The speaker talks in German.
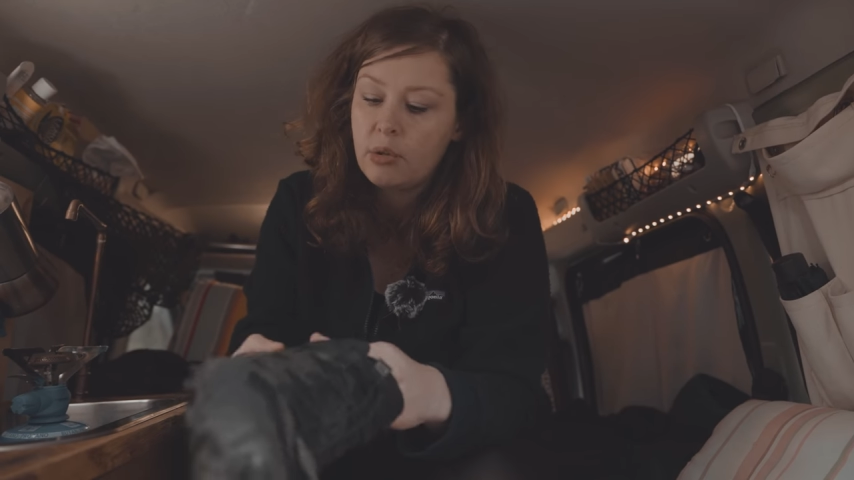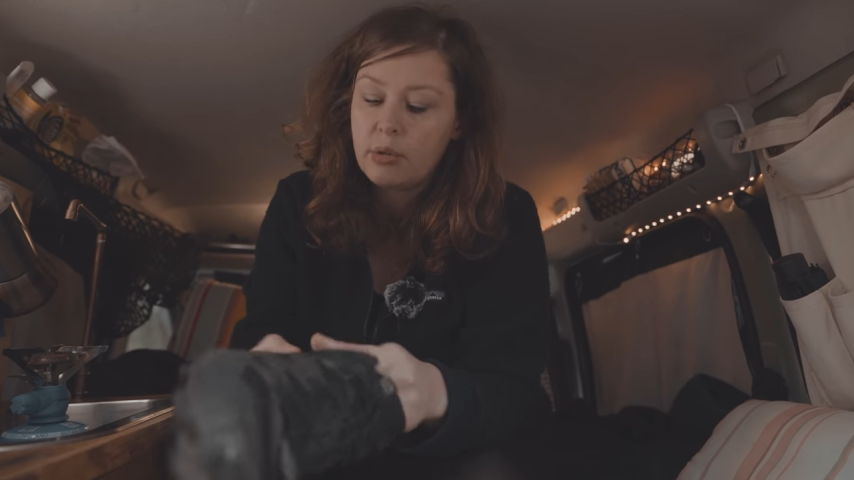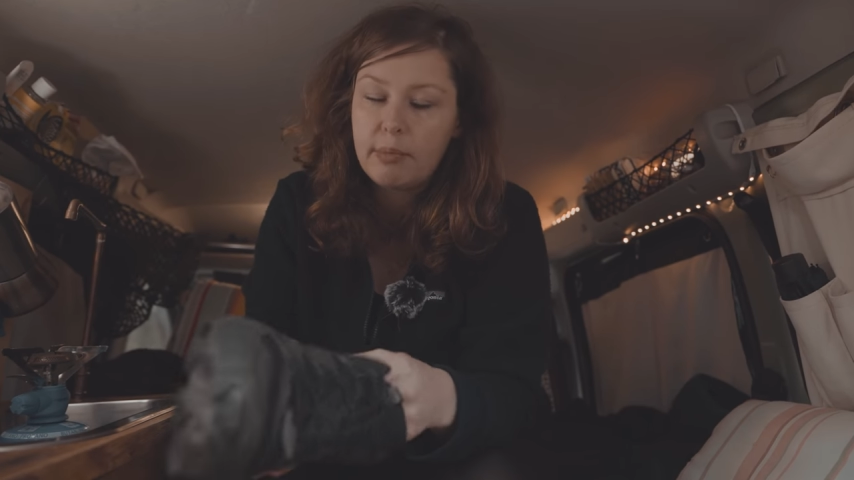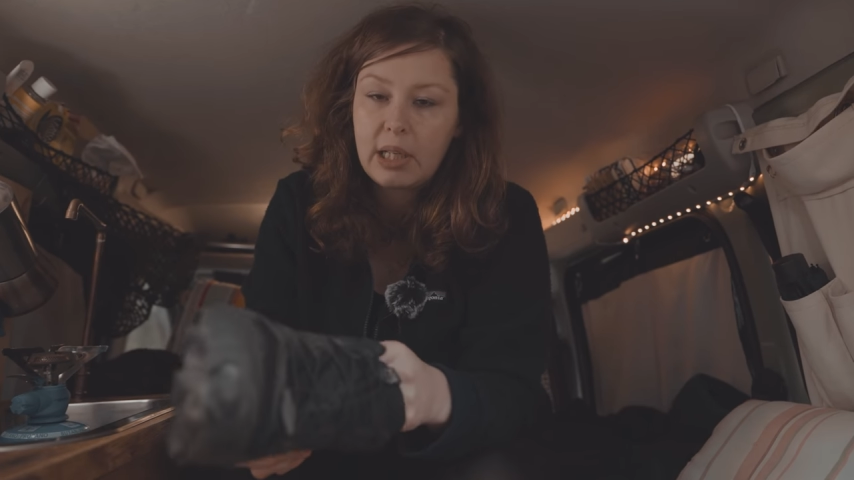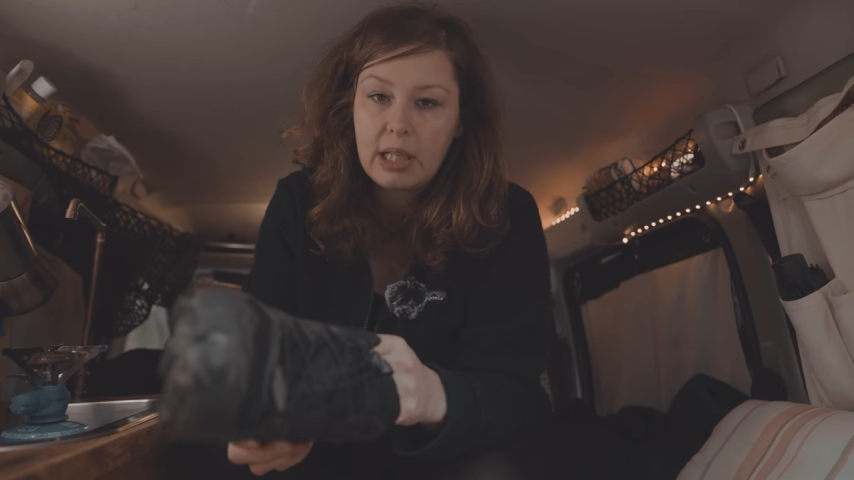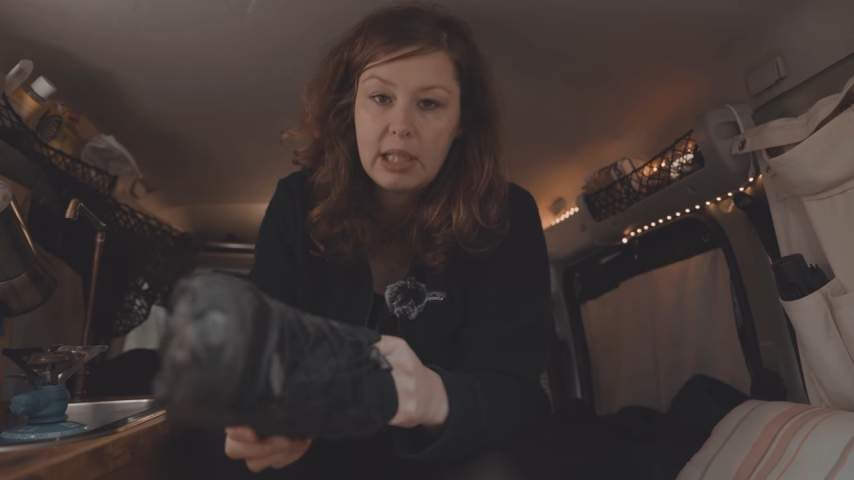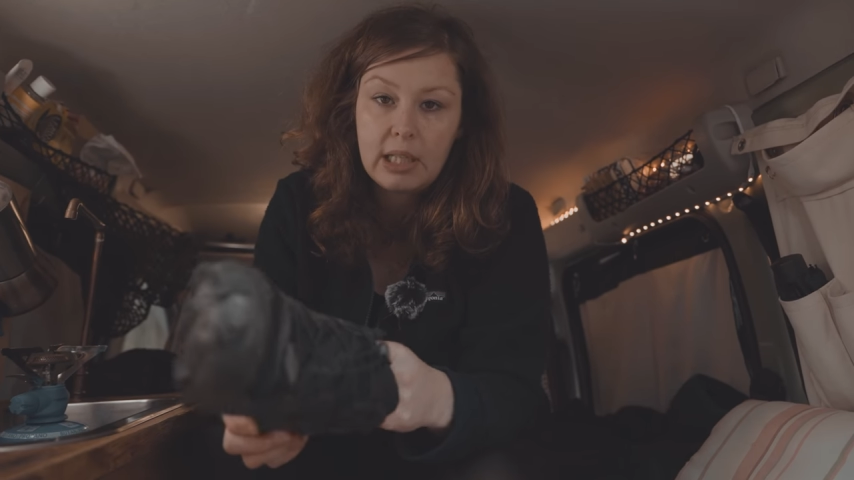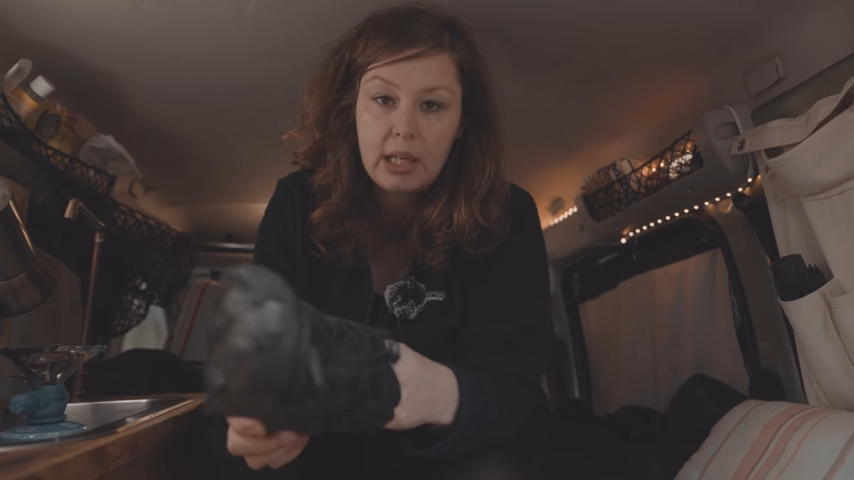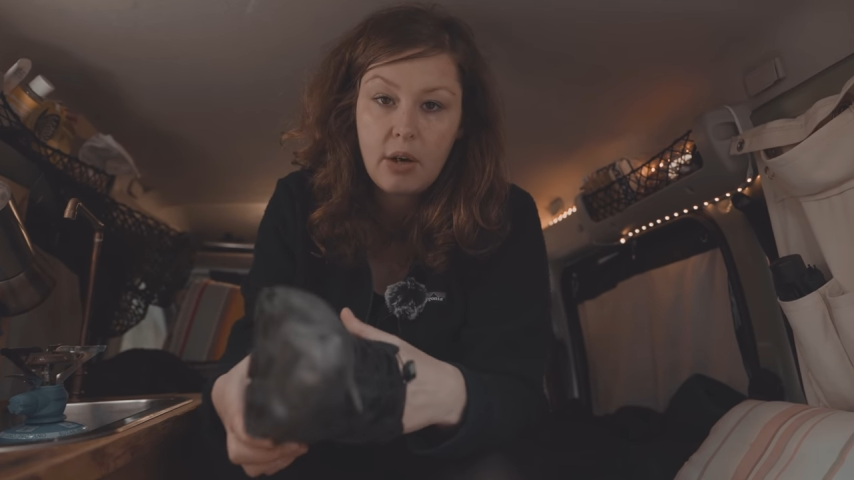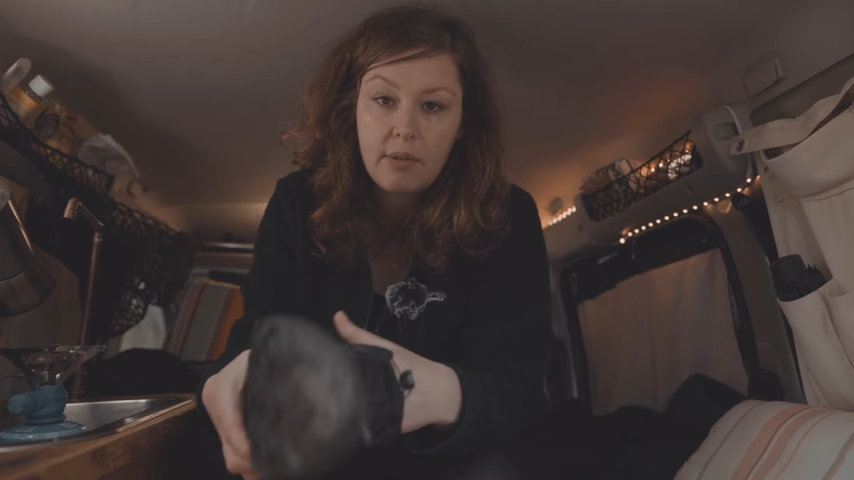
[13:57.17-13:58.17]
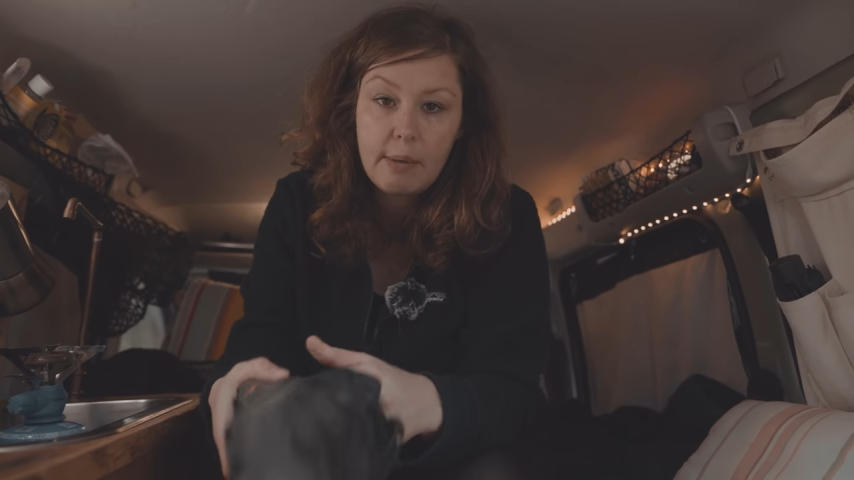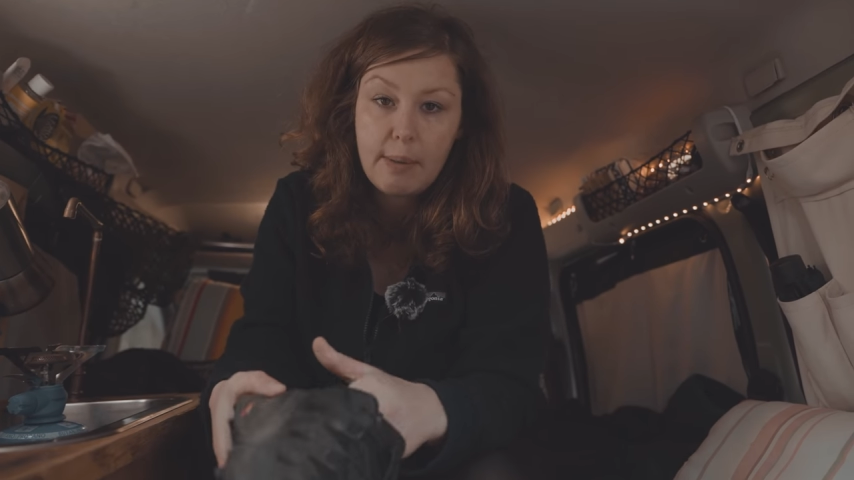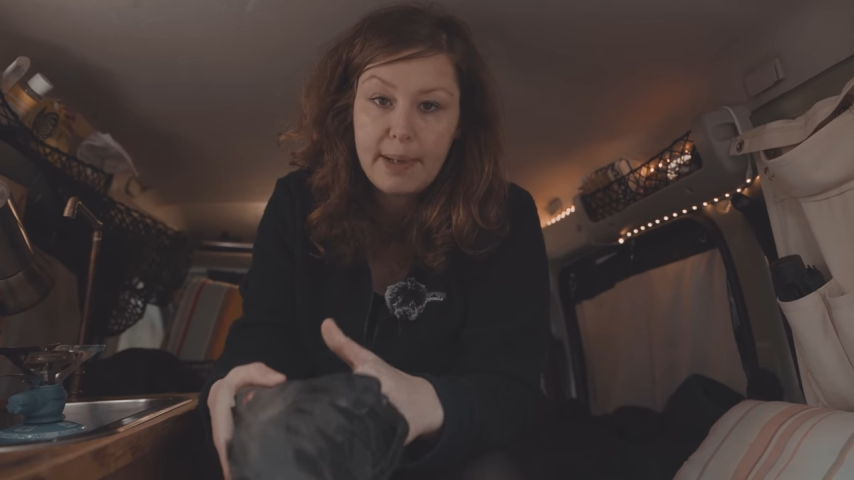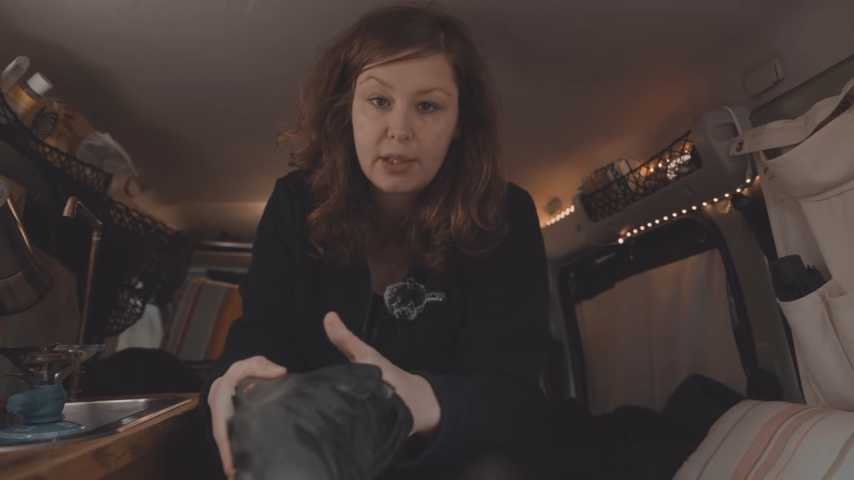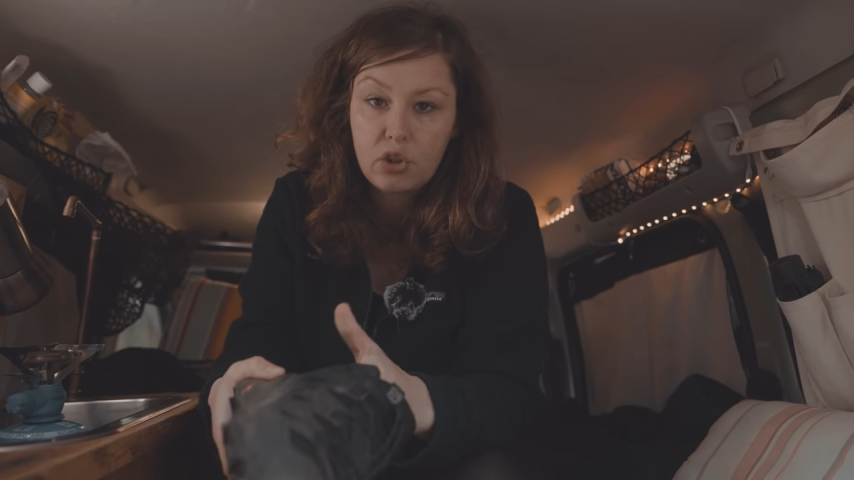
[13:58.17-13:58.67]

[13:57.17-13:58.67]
Und man knickt auch, wenn man mal